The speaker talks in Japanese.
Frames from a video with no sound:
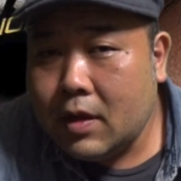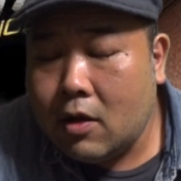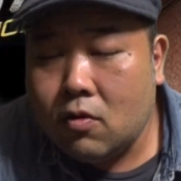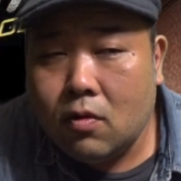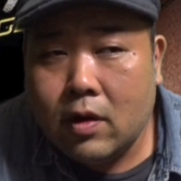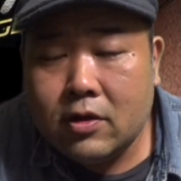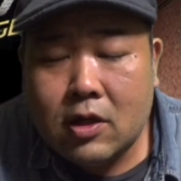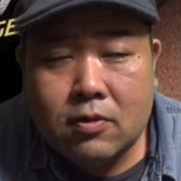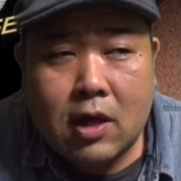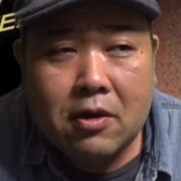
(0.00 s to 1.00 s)
あの
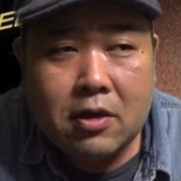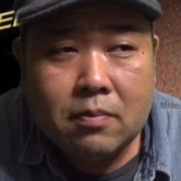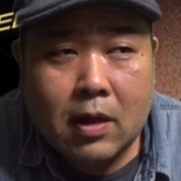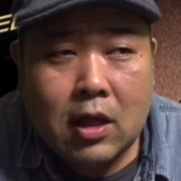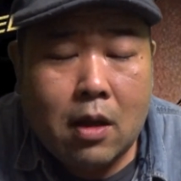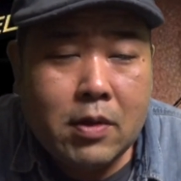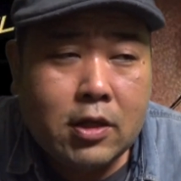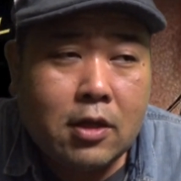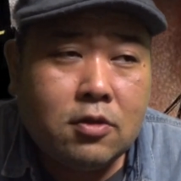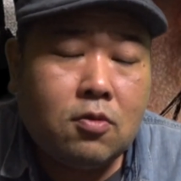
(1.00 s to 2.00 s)
エスエフ 作品、まあ、
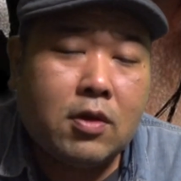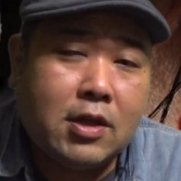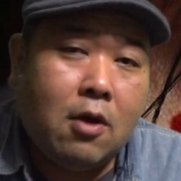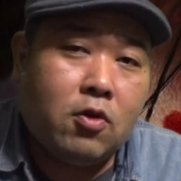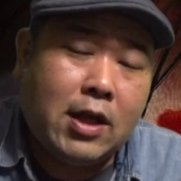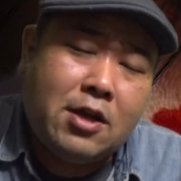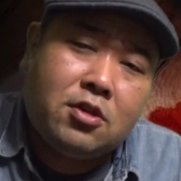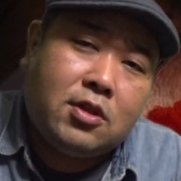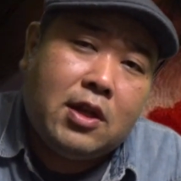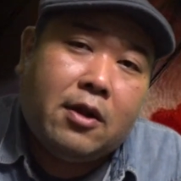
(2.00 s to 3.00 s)
ターミネーターツーとかさ、俺大好
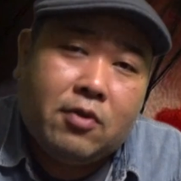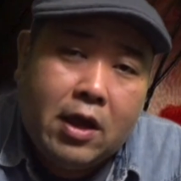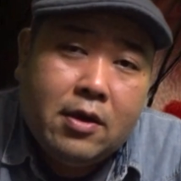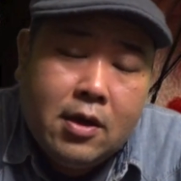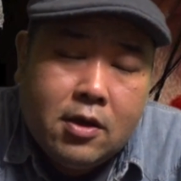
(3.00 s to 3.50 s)
きなのね。